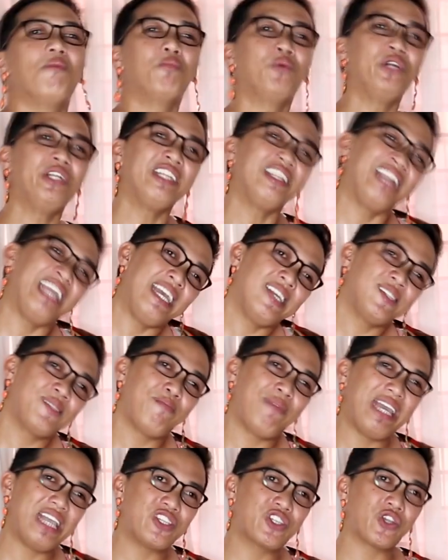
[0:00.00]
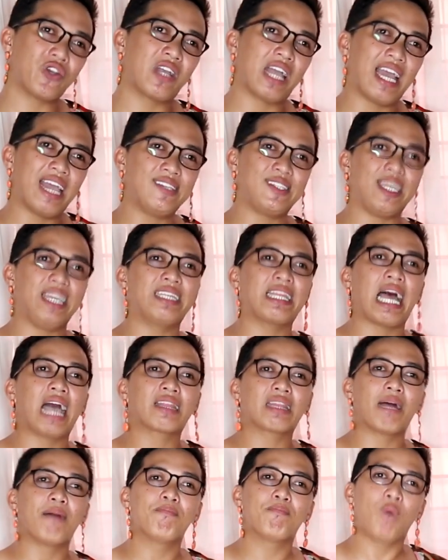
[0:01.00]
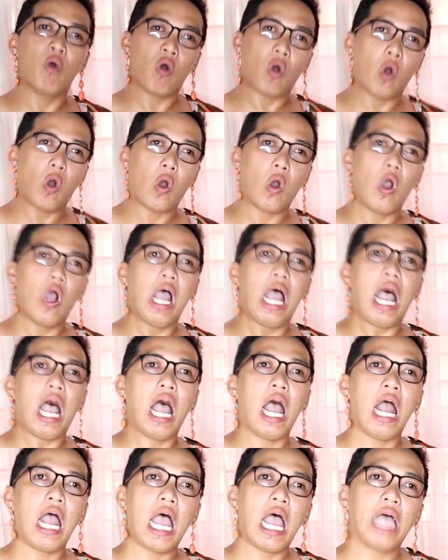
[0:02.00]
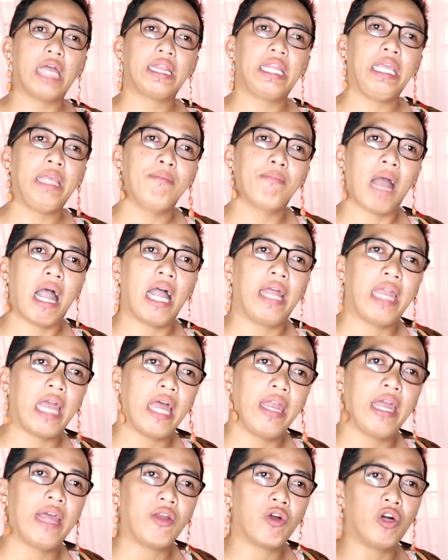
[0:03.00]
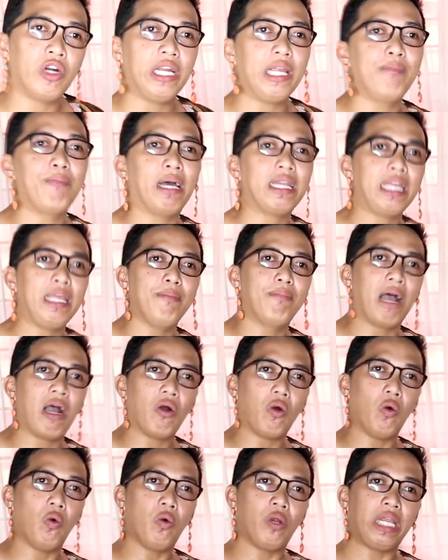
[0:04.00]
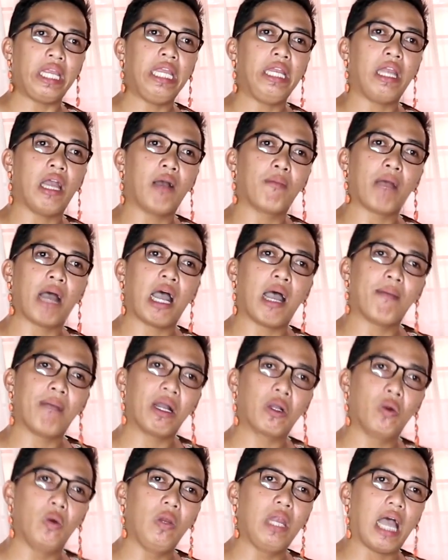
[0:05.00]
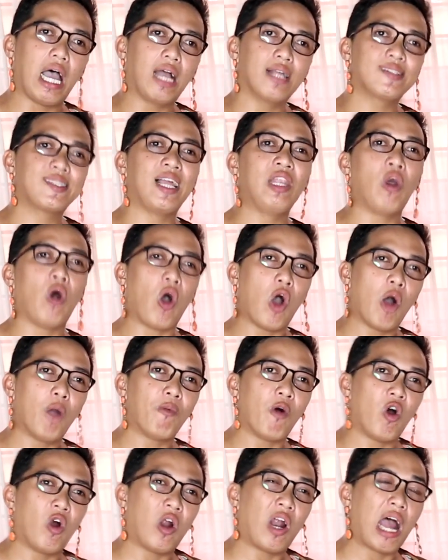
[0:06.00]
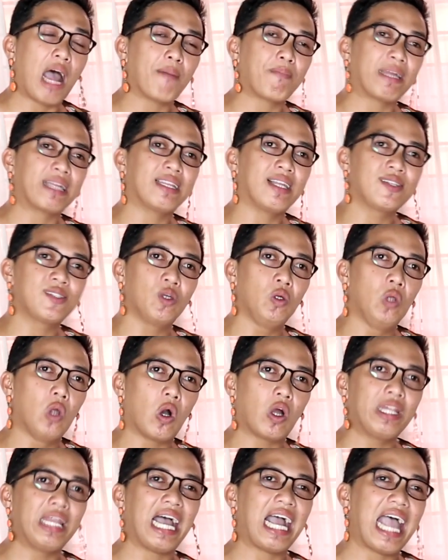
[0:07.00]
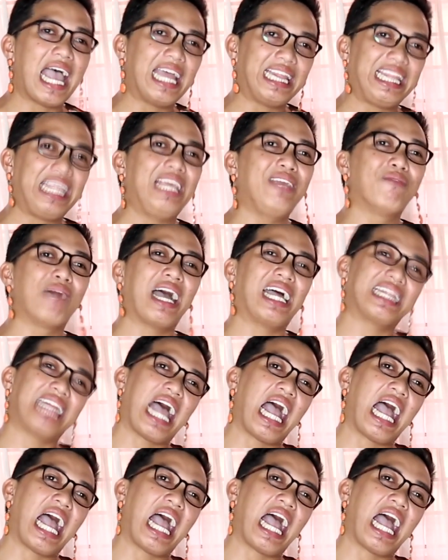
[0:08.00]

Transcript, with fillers: For today's video guys, itatampo ko ang ating mga nanay or iba't ibang uri ng mga magulang sa loob o apat na sulok ng ating mga